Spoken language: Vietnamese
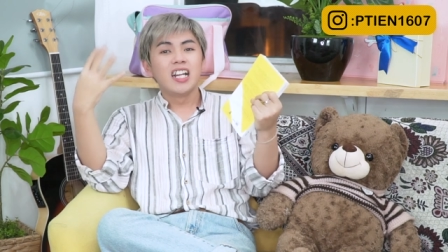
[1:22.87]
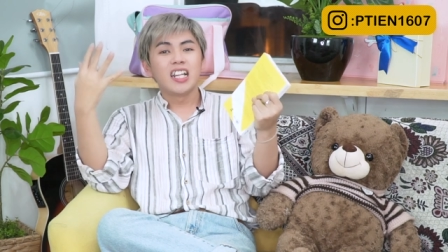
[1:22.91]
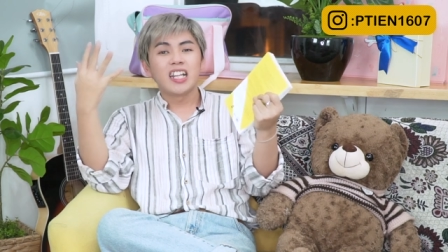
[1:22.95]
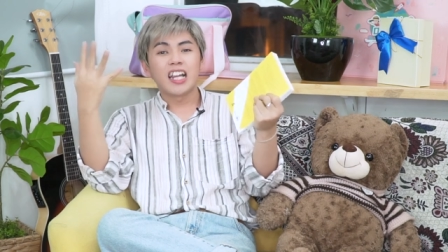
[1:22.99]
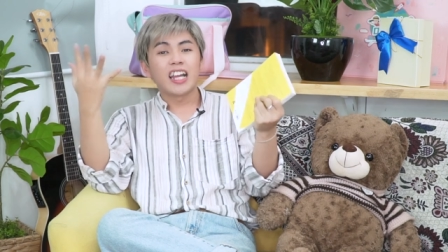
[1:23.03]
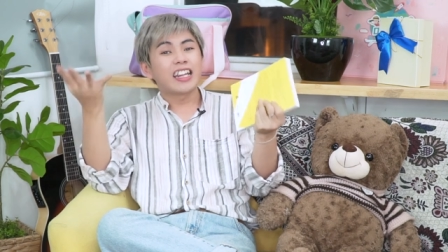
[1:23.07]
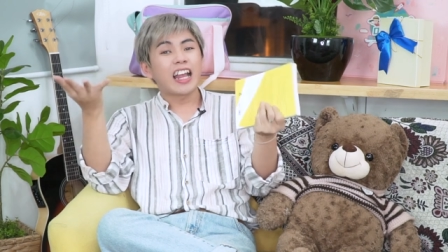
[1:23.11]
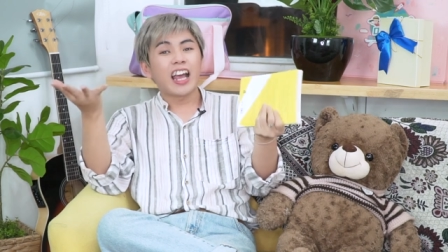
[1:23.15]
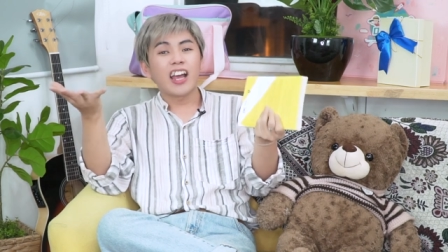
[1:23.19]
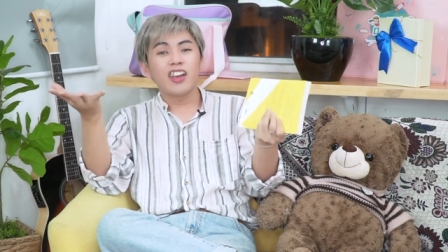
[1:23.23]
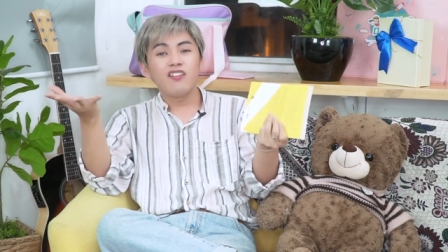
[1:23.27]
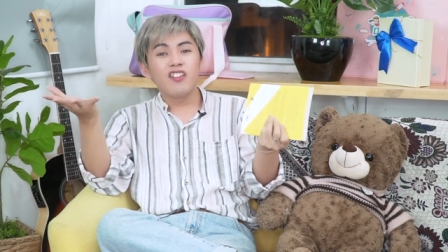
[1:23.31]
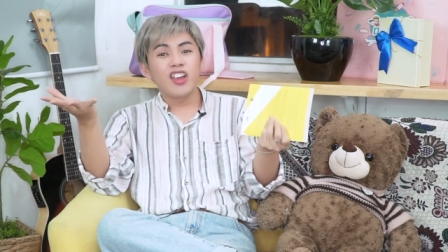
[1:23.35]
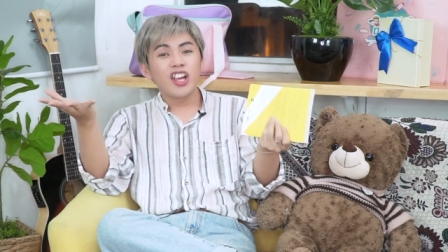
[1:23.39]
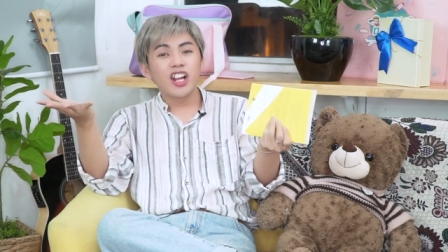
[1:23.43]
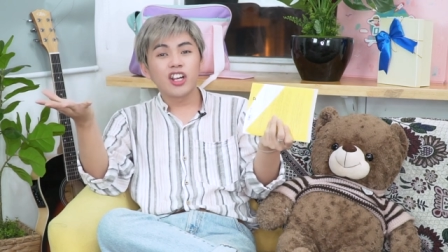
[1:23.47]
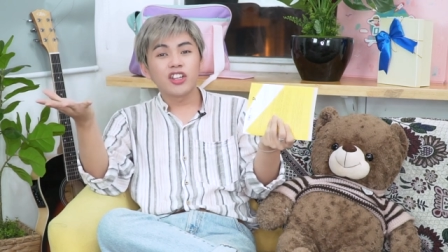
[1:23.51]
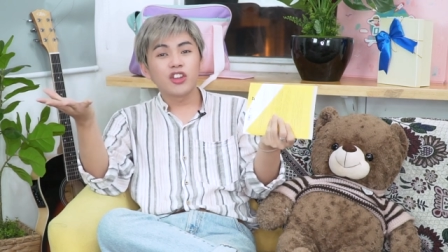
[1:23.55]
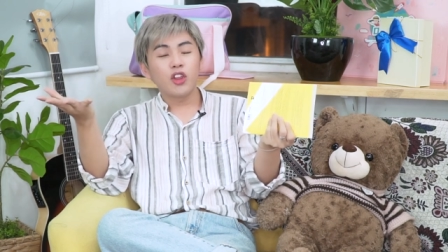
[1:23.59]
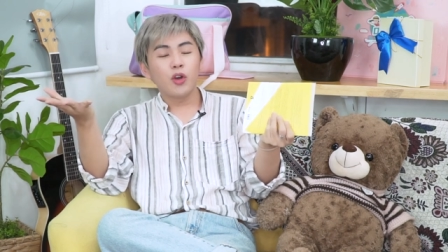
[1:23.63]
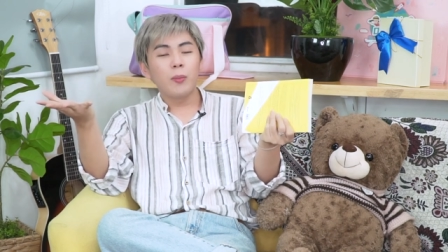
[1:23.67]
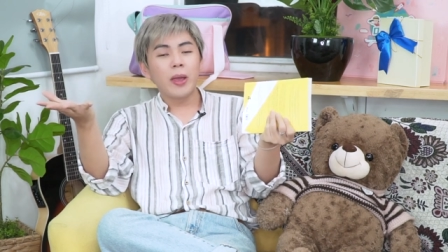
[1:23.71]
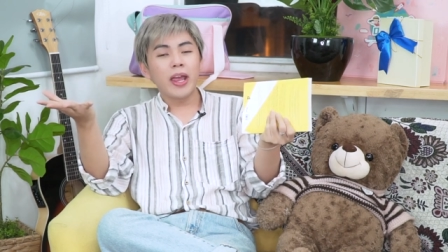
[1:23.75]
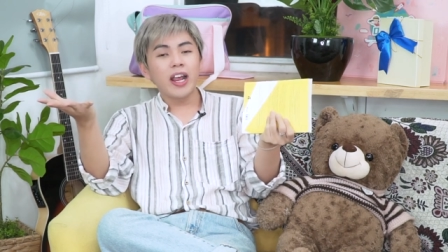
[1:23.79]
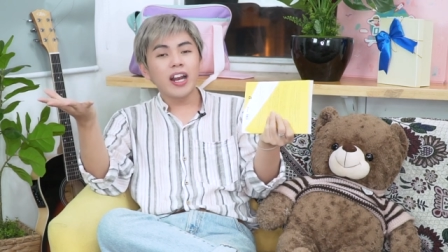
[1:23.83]
Là tại vì là
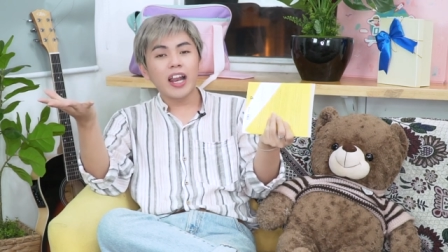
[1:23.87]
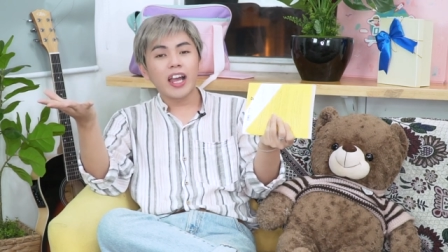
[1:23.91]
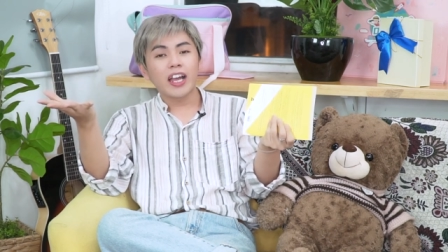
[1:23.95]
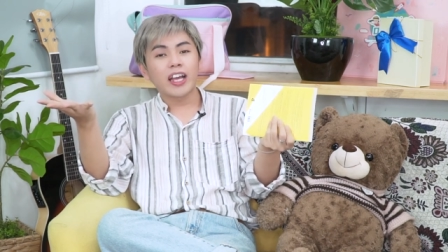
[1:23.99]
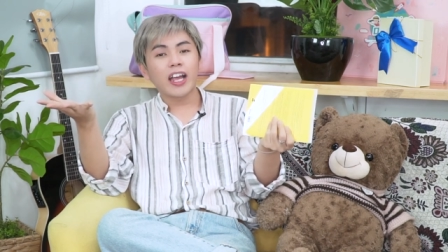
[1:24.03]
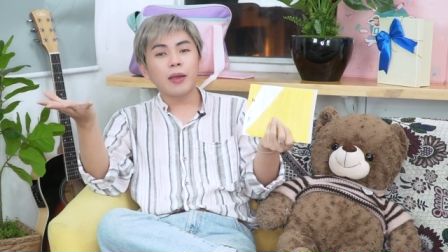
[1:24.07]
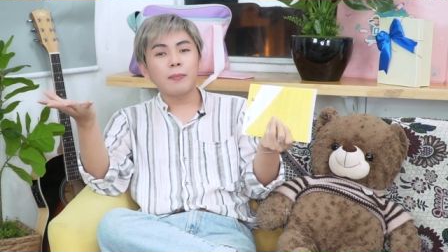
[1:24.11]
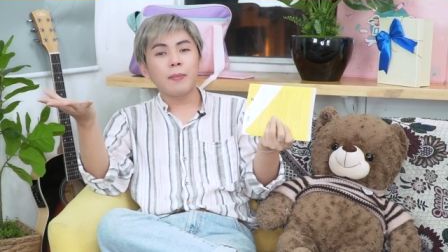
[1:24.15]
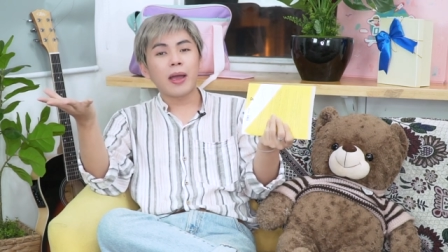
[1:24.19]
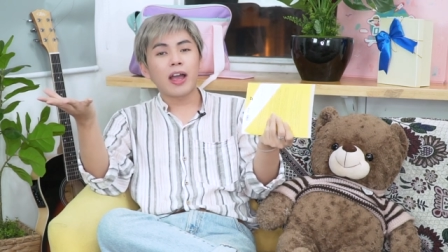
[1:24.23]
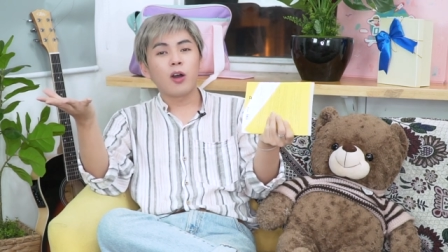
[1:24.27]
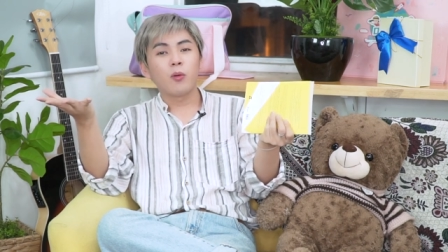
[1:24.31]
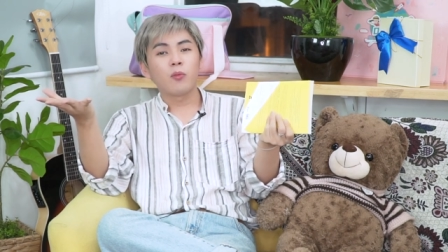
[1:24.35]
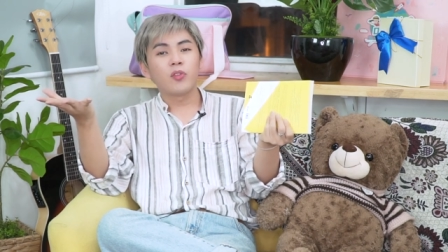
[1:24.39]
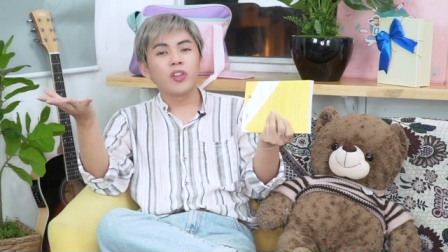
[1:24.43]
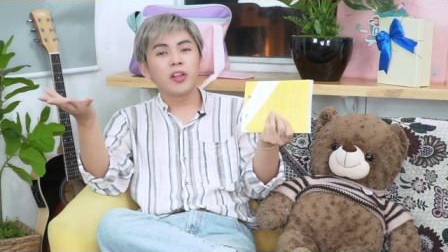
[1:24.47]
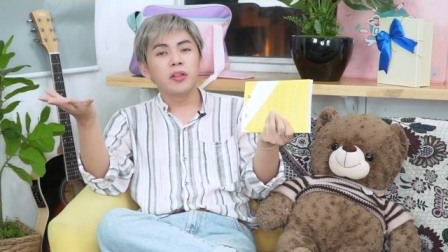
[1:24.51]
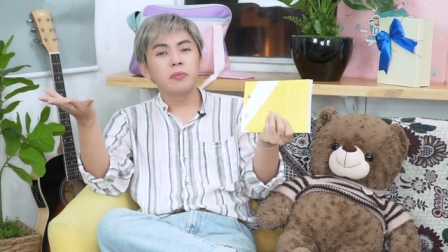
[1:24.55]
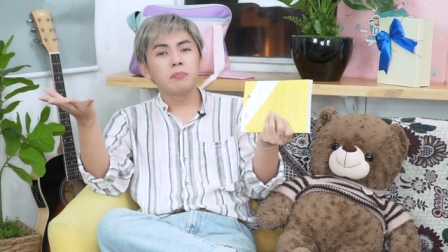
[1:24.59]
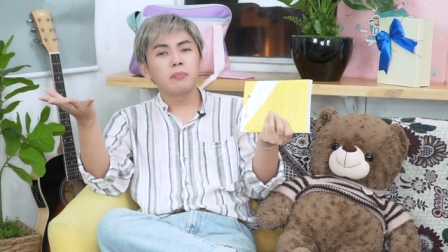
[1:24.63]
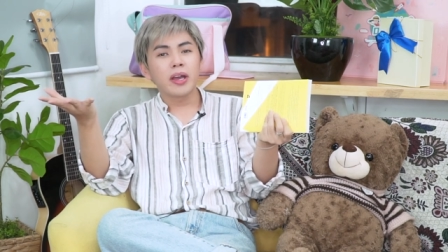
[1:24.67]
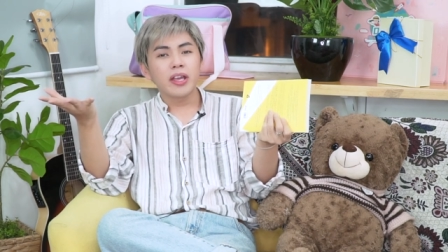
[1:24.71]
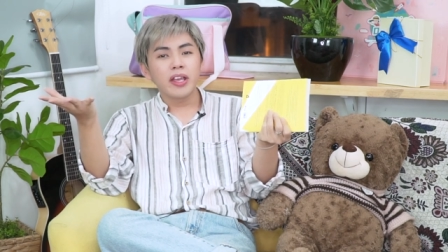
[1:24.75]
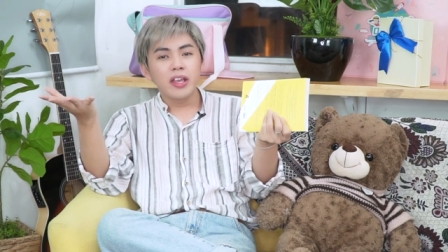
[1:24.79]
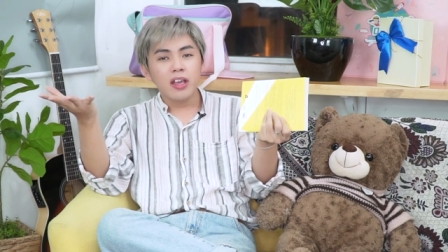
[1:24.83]
tôi biết là các bạn học
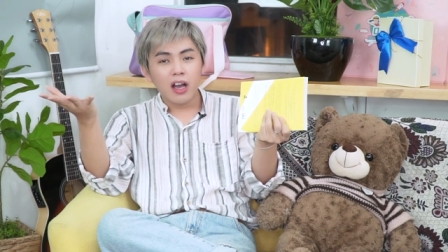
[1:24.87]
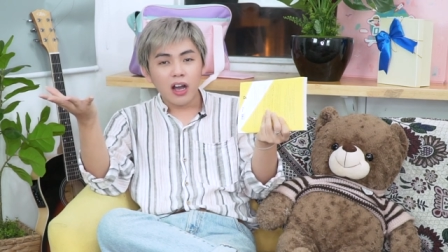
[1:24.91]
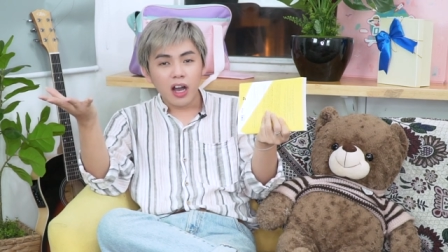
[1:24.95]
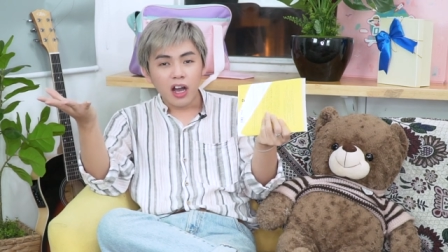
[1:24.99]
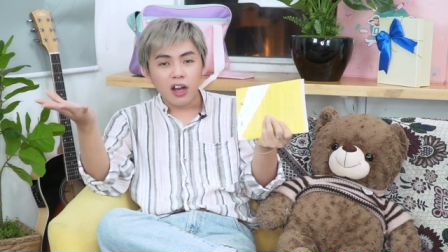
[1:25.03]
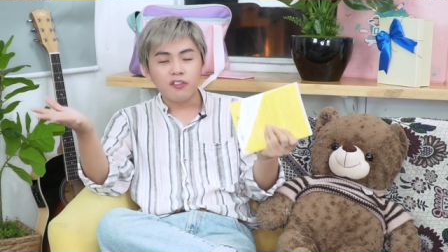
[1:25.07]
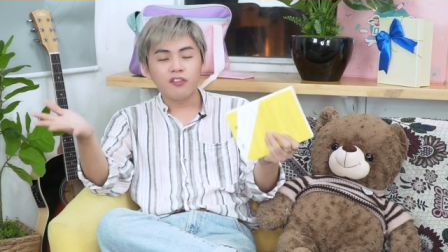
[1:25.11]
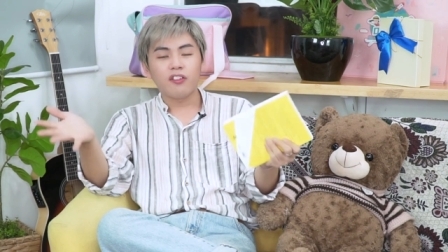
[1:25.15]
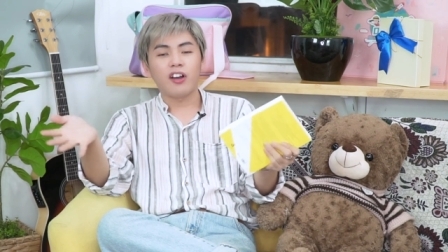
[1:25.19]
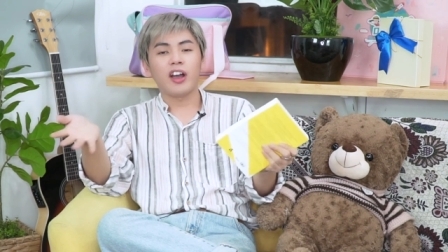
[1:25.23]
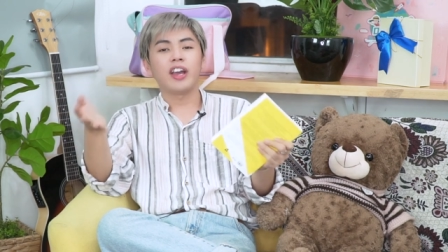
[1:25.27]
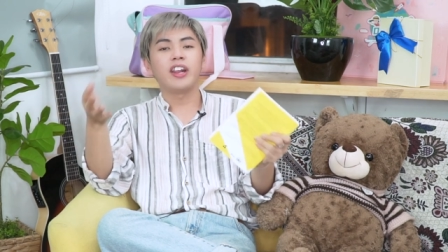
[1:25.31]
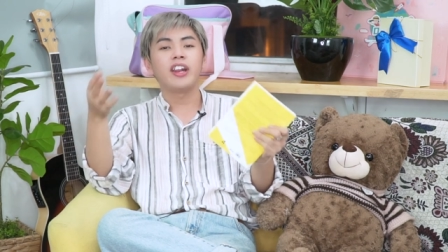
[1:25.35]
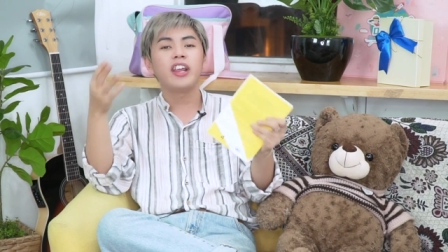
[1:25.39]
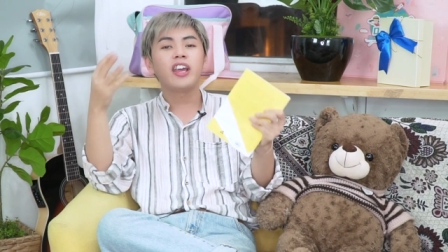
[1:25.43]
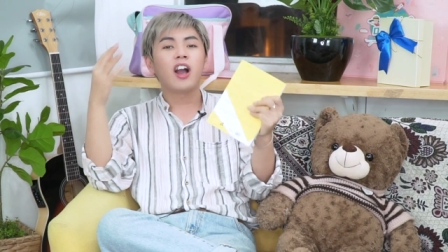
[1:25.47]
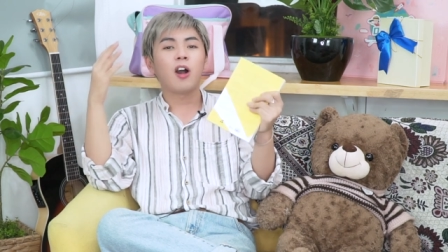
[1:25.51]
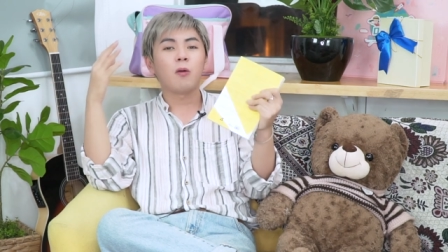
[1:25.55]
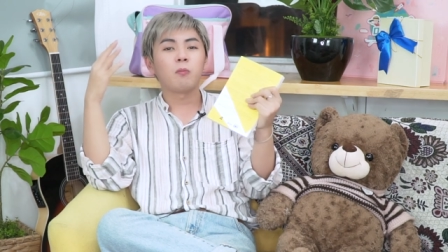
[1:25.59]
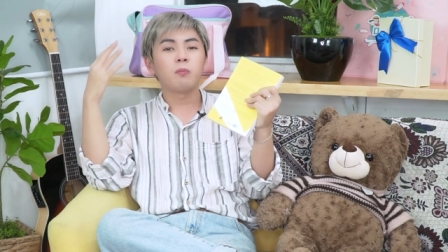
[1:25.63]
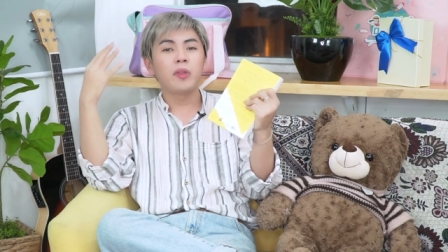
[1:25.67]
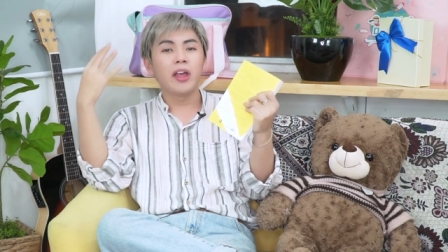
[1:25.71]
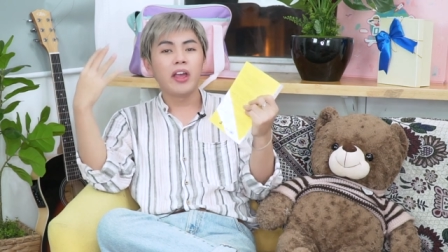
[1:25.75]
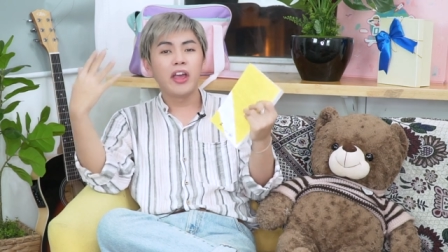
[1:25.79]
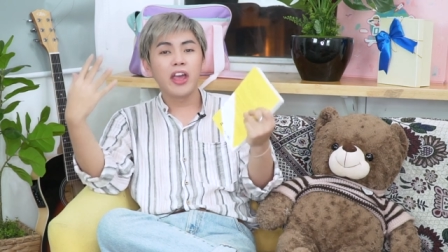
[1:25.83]
sinh bây giờ phải đi
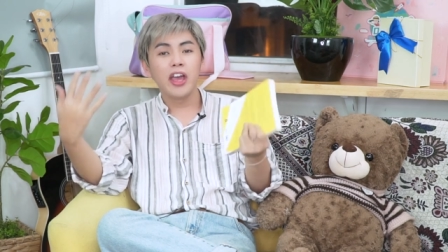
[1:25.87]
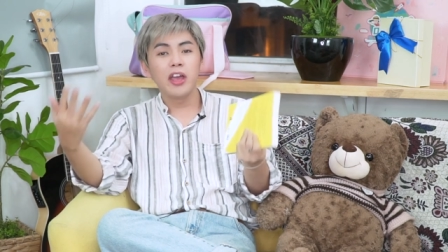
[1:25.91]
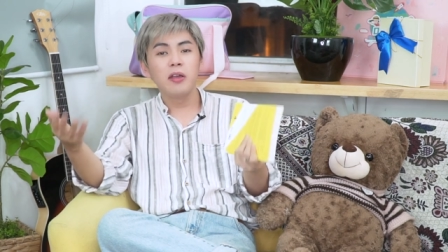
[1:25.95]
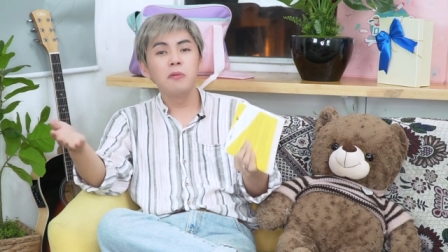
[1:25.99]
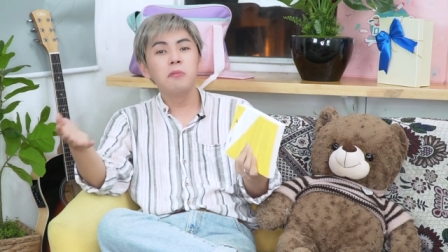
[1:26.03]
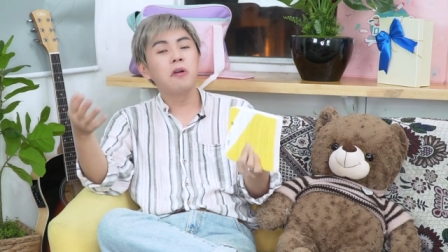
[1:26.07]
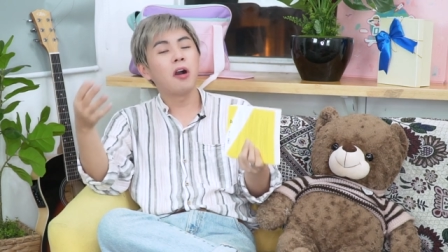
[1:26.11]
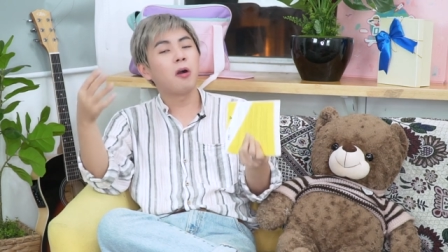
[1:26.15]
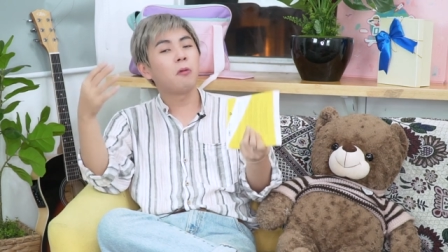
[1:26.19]
học thêm,